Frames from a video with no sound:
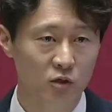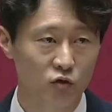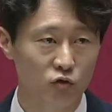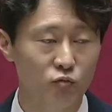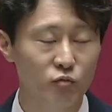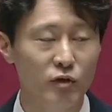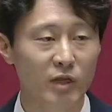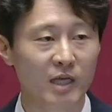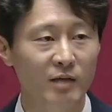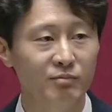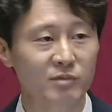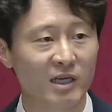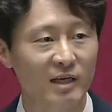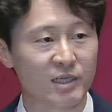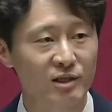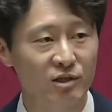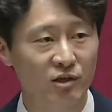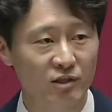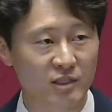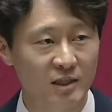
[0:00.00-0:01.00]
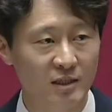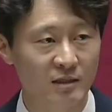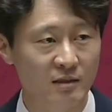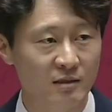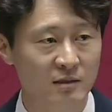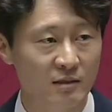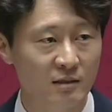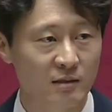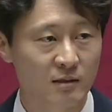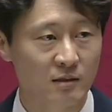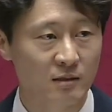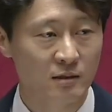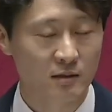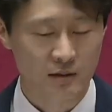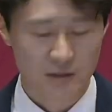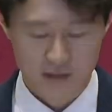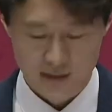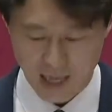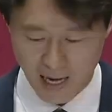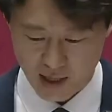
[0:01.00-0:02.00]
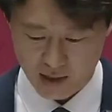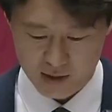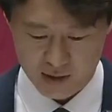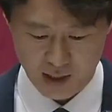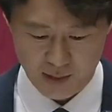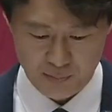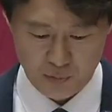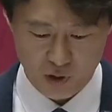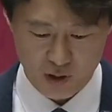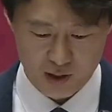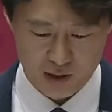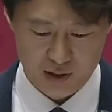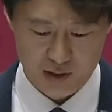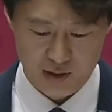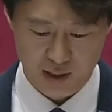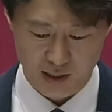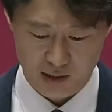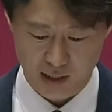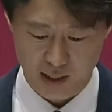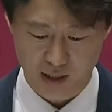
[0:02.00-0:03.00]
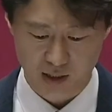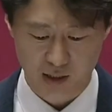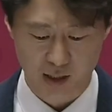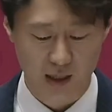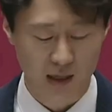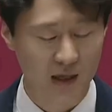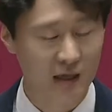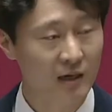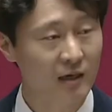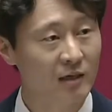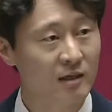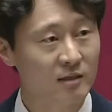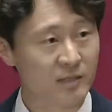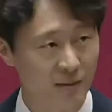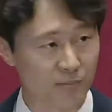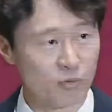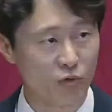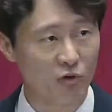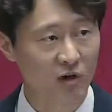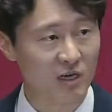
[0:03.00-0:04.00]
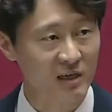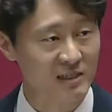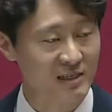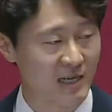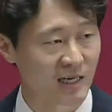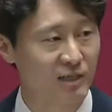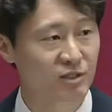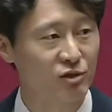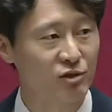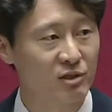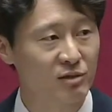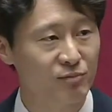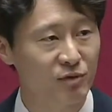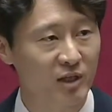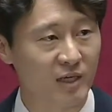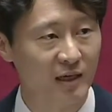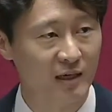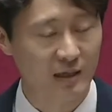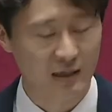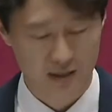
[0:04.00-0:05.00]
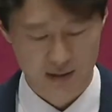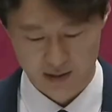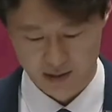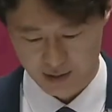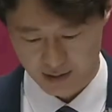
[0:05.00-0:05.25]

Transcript: 국민의 입장에서는 나를 대표하는 사라가 대표가 사라졌습니다.